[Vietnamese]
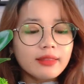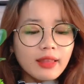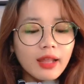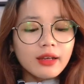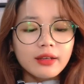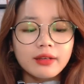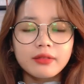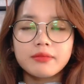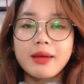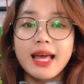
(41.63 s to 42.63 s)
tân,
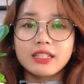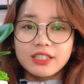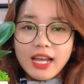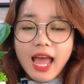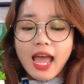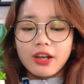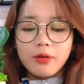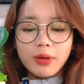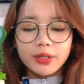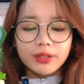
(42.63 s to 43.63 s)
bàn trà đó
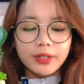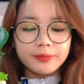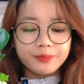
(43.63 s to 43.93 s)
mọi người.